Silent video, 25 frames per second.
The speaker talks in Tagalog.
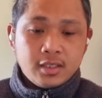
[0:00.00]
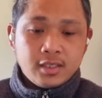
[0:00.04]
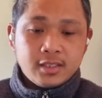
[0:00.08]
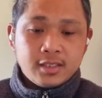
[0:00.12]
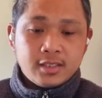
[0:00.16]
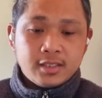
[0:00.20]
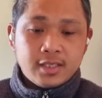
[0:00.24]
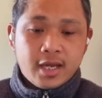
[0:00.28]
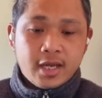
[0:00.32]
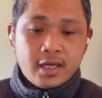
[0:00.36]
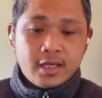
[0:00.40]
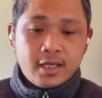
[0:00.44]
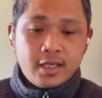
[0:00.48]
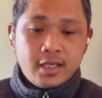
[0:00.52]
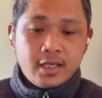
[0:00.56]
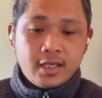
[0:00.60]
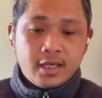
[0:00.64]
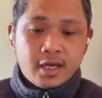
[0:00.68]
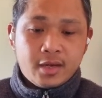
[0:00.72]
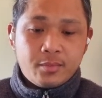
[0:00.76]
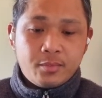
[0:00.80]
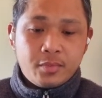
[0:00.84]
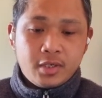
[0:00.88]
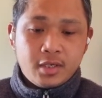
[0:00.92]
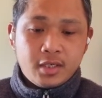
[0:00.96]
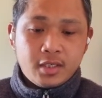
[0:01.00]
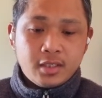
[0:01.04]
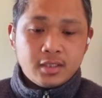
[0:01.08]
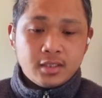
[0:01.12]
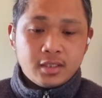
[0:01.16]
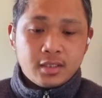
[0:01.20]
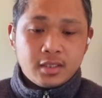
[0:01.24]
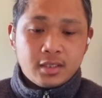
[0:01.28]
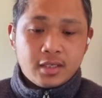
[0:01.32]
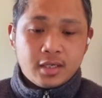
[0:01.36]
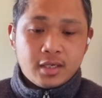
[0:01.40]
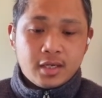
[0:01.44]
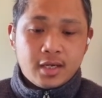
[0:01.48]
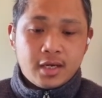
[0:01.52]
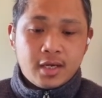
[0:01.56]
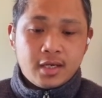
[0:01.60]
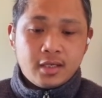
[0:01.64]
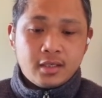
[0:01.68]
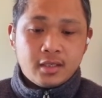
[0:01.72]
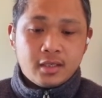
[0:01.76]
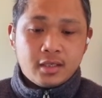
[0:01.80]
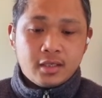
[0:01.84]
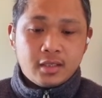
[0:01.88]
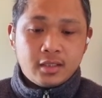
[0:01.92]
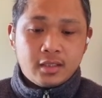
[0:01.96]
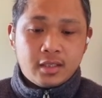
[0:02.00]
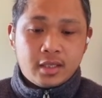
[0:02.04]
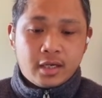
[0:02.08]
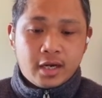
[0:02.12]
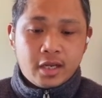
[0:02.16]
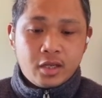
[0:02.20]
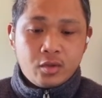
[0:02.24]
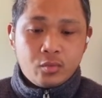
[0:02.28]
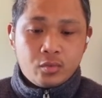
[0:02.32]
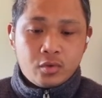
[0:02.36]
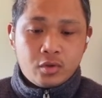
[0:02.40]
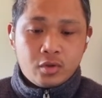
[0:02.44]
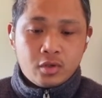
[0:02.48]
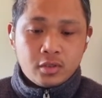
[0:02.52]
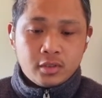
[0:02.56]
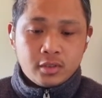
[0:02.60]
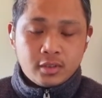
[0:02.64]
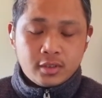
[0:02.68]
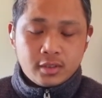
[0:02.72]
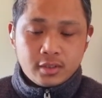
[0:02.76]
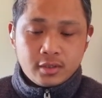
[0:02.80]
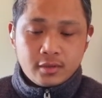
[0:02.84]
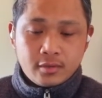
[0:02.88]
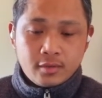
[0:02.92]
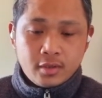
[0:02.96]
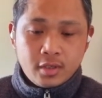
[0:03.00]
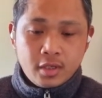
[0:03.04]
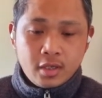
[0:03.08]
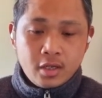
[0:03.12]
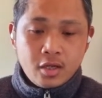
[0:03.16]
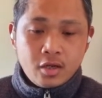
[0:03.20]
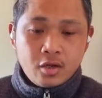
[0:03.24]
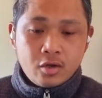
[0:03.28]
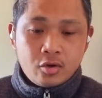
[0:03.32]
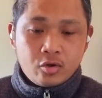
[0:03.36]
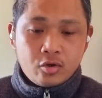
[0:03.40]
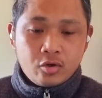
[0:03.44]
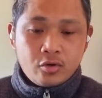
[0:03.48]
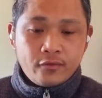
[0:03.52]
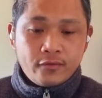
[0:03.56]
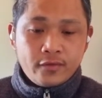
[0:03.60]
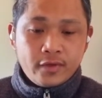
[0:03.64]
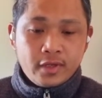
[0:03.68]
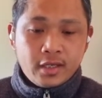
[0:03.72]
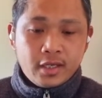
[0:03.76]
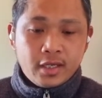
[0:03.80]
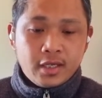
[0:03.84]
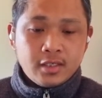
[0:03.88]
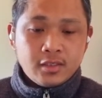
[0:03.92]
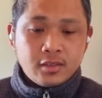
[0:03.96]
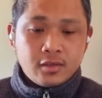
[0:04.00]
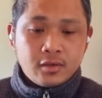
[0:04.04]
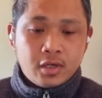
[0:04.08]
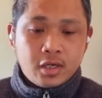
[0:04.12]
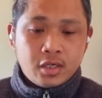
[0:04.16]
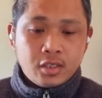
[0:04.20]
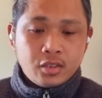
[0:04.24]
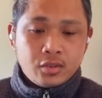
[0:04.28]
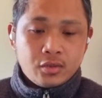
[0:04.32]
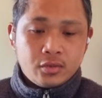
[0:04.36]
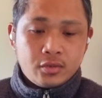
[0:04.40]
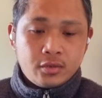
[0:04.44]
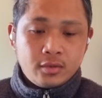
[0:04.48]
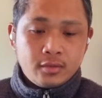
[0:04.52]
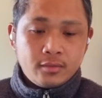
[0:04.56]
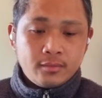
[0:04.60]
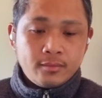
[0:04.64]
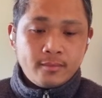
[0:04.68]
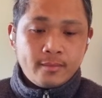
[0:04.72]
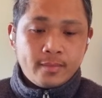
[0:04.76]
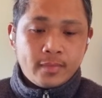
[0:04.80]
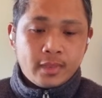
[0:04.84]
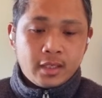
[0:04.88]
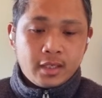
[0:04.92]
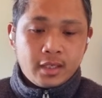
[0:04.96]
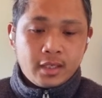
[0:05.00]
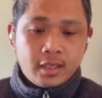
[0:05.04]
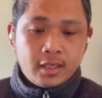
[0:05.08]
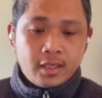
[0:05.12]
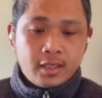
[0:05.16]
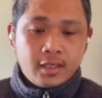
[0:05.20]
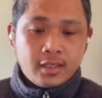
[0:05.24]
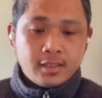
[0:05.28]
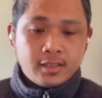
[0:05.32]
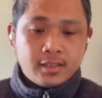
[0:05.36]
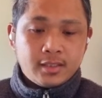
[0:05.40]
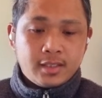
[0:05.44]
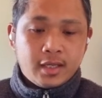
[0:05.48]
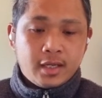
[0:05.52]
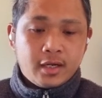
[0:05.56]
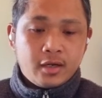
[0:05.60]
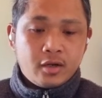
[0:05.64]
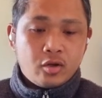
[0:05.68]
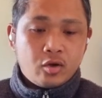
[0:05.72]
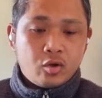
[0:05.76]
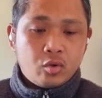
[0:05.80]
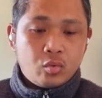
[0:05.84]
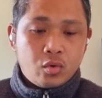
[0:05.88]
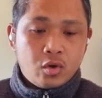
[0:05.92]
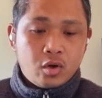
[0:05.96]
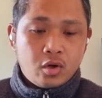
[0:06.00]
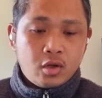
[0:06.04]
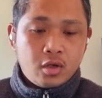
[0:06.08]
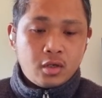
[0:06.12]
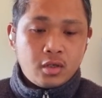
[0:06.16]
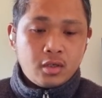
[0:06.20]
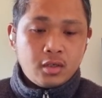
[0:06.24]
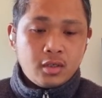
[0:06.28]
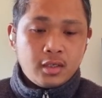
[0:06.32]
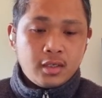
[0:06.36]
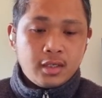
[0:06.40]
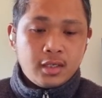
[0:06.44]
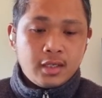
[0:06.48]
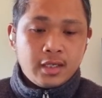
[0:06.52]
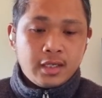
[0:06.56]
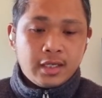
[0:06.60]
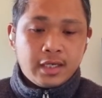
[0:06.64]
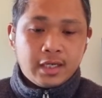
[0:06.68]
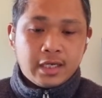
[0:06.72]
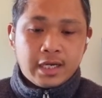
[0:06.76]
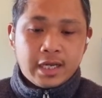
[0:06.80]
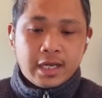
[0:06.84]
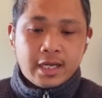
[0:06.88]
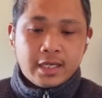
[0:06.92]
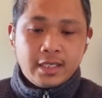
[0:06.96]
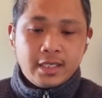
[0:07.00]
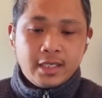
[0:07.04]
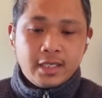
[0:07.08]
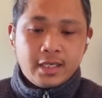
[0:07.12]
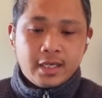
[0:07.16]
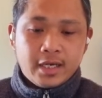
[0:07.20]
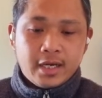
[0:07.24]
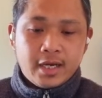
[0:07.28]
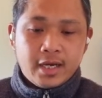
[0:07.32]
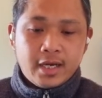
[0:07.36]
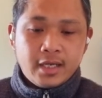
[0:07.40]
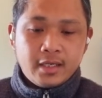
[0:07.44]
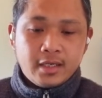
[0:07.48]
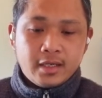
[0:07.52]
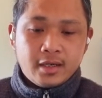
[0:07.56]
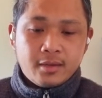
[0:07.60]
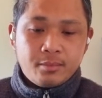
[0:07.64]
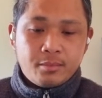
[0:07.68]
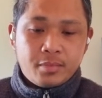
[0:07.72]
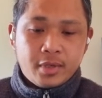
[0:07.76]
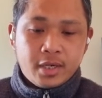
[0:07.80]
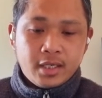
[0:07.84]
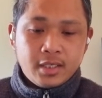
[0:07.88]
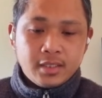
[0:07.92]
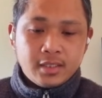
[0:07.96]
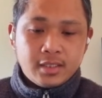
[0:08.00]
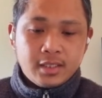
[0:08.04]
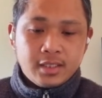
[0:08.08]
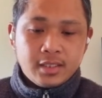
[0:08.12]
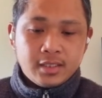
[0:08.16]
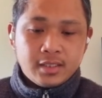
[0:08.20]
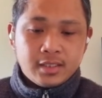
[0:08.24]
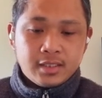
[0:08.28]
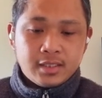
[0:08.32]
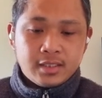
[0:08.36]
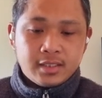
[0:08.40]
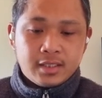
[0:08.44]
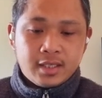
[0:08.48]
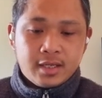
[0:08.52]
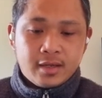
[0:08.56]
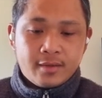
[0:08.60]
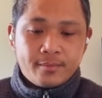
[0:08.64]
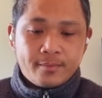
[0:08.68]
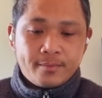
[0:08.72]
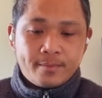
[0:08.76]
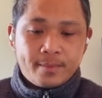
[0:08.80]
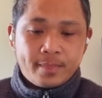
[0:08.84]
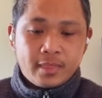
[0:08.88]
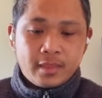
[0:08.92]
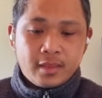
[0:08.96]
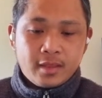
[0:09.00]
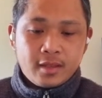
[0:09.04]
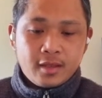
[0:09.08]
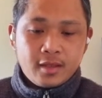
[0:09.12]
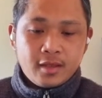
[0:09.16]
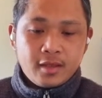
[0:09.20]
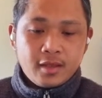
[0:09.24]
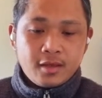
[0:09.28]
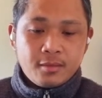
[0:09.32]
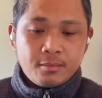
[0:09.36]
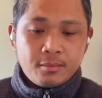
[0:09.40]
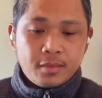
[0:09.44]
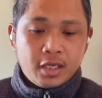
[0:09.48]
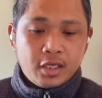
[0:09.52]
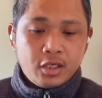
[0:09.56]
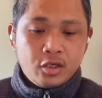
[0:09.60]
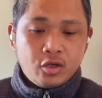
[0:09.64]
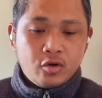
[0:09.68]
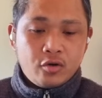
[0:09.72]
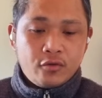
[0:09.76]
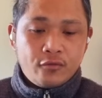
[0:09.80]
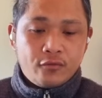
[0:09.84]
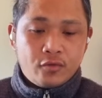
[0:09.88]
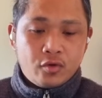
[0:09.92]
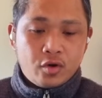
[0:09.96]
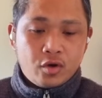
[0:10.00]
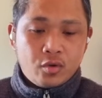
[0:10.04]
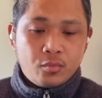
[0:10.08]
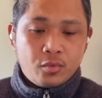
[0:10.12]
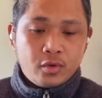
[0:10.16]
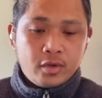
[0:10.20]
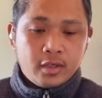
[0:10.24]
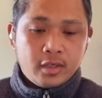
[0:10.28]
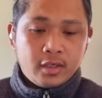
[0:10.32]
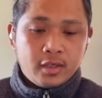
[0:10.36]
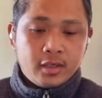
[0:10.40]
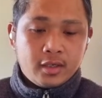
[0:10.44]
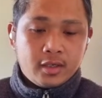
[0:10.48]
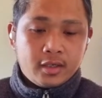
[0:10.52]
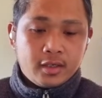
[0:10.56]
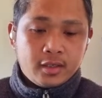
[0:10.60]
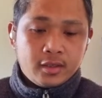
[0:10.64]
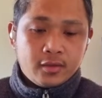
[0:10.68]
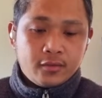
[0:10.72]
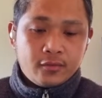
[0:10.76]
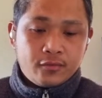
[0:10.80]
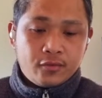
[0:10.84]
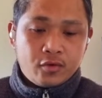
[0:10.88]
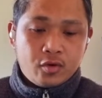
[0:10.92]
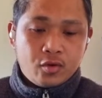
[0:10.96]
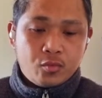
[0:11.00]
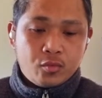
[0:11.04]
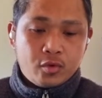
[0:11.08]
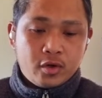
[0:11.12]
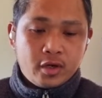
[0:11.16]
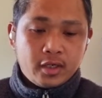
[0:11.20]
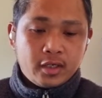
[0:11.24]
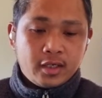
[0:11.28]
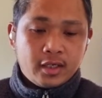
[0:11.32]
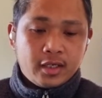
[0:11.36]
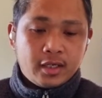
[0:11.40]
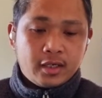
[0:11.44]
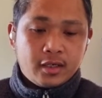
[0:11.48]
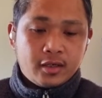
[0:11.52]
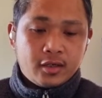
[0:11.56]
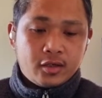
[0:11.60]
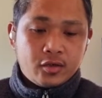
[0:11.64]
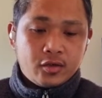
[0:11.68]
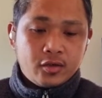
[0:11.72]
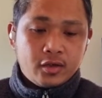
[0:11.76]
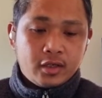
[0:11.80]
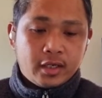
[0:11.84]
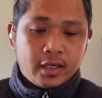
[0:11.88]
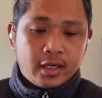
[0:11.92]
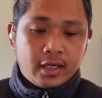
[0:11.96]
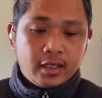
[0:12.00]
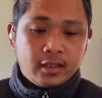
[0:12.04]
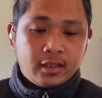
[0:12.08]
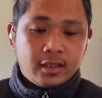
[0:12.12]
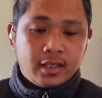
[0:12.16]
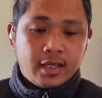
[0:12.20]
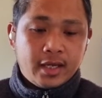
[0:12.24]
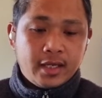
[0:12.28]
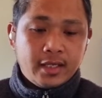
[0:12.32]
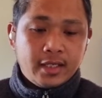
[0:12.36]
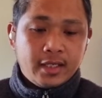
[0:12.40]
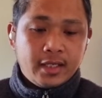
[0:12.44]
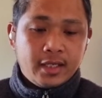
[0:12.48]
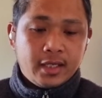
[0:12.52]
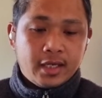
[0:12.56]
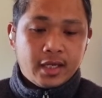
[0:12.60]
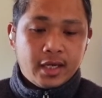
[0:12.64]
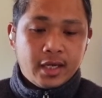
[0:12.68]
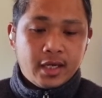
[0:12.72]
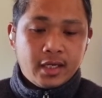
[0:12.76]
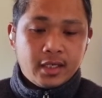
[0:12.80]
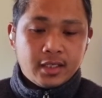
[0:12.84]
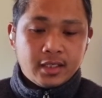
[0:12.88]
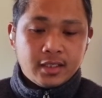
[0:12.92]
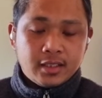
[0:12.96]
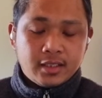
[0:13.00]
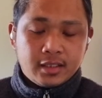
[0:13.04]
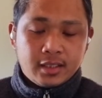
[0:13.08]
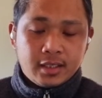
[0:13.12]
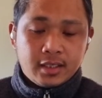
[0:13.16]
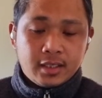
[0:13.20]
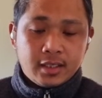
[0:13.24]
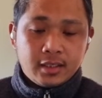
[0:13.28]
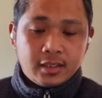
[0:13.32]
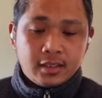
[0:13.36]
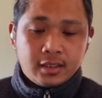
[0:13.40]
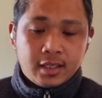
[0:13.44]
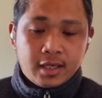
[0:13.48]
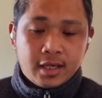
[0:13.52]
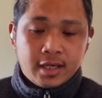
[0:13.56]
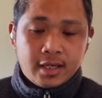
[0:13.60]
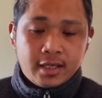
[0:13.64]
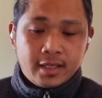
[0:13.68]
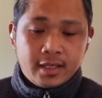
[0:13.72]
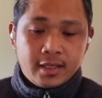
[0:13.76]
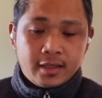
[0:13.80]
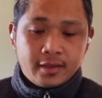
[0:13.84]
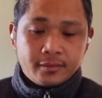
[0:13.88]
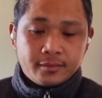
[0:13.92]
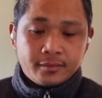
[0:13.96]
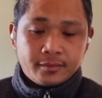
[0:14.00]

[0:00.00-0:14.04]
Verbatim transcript: siding cabinets, and uh, dry walls. Roofing insulation, exterior wall, cladding and bracing system. Mado formwork, formwork, concrete laying and steel tying.